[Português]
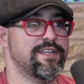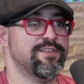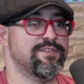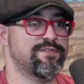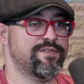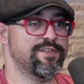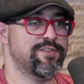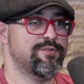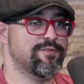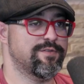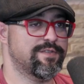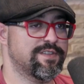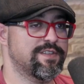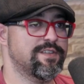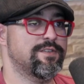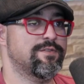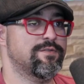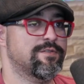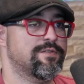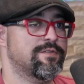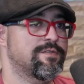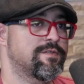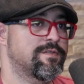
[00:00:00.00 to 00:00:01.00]

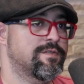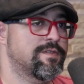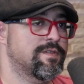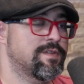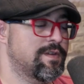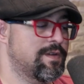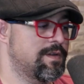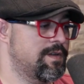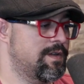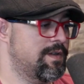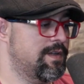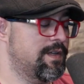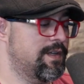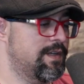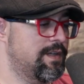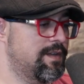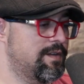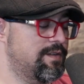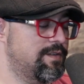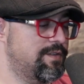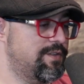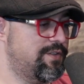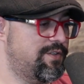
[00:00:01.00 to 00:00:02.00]
videozinhos
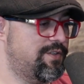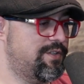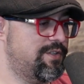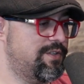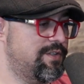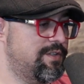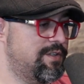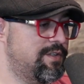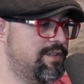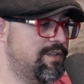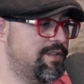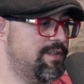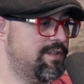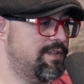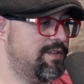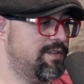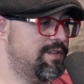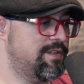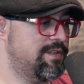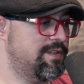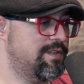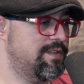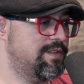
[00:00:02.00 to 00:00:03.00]

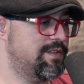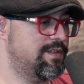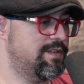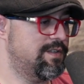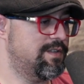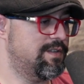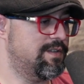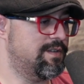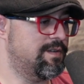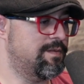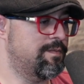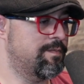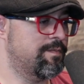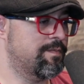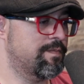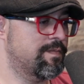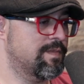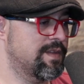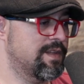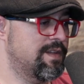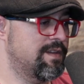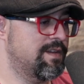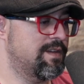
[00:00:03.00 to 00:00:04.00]
de...
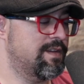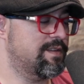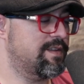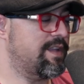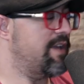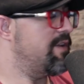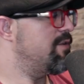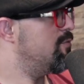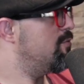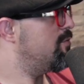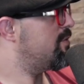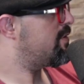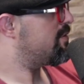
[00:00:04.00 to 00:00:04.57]
Tem um que eu